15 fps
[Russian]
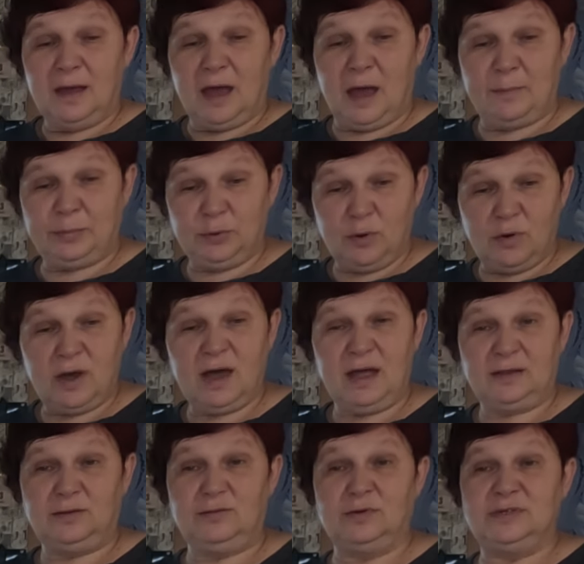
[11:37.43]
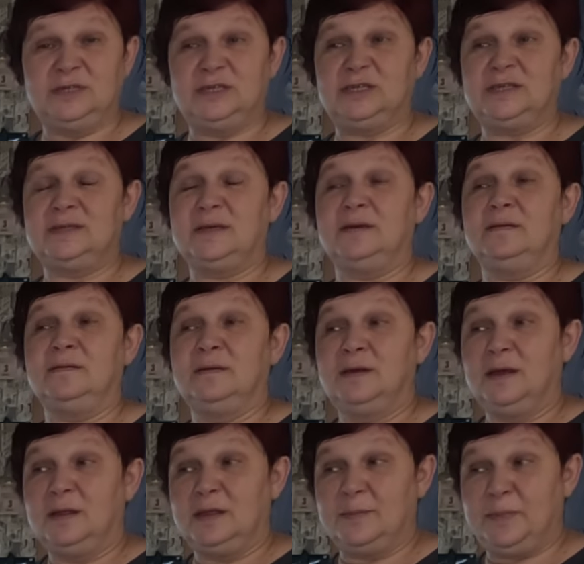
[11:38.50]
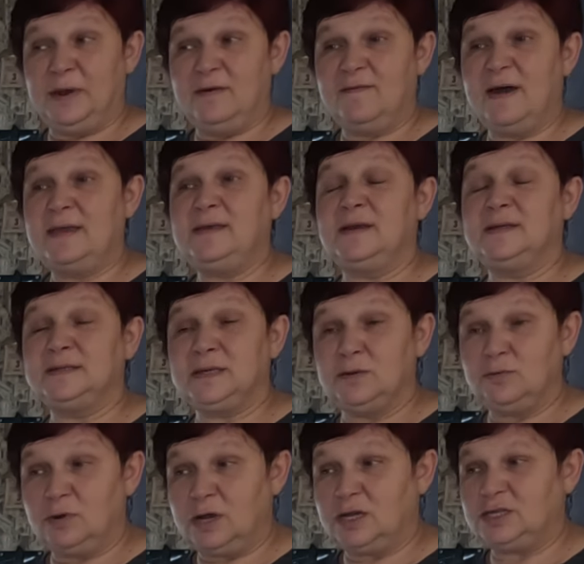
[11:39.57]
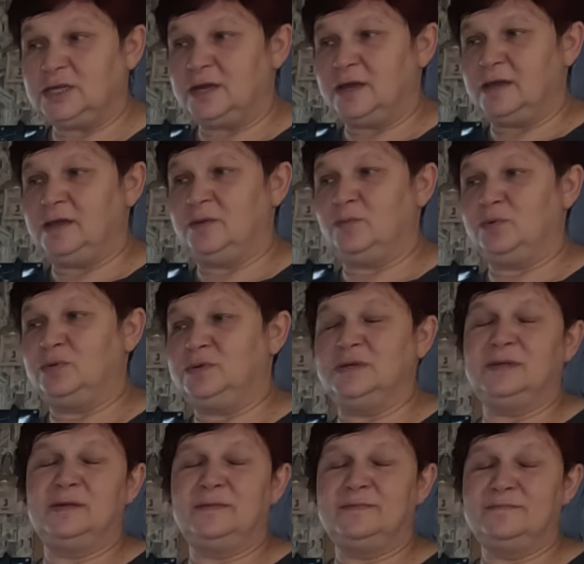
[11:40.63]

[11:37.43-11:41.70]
А плохо относишься, наплевательский урожай не будет.